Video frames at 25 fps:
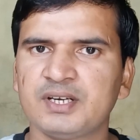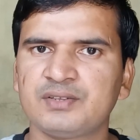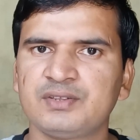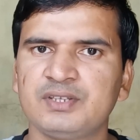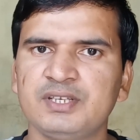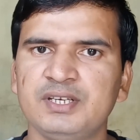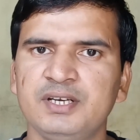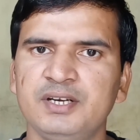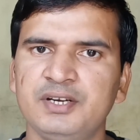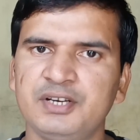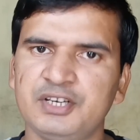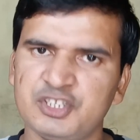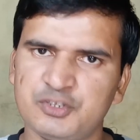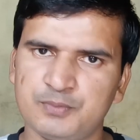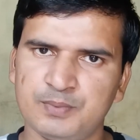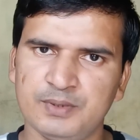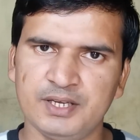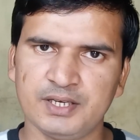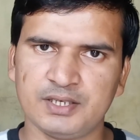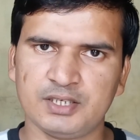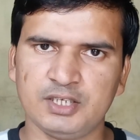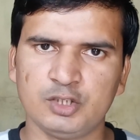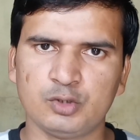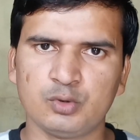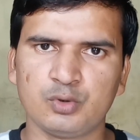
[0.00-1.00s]
करते हैं
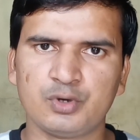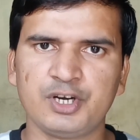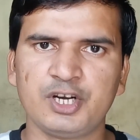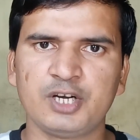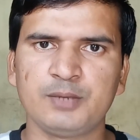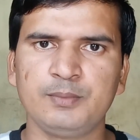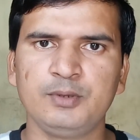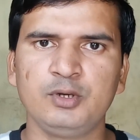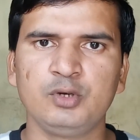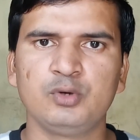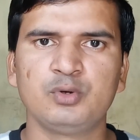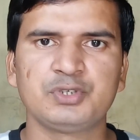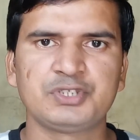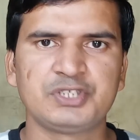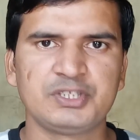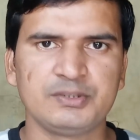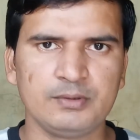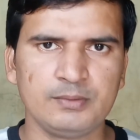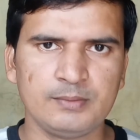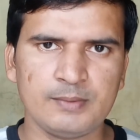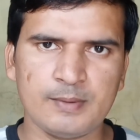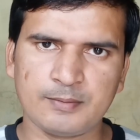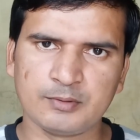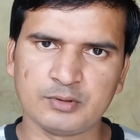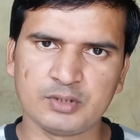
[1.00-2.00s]
डिस्प्ले की तो रेडमी नोट
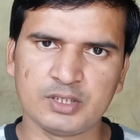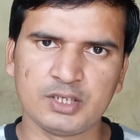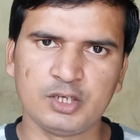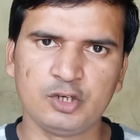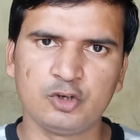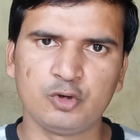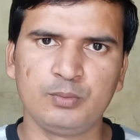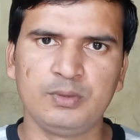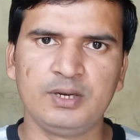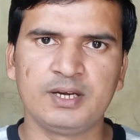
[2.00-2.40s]
सेवन में आपको देखने को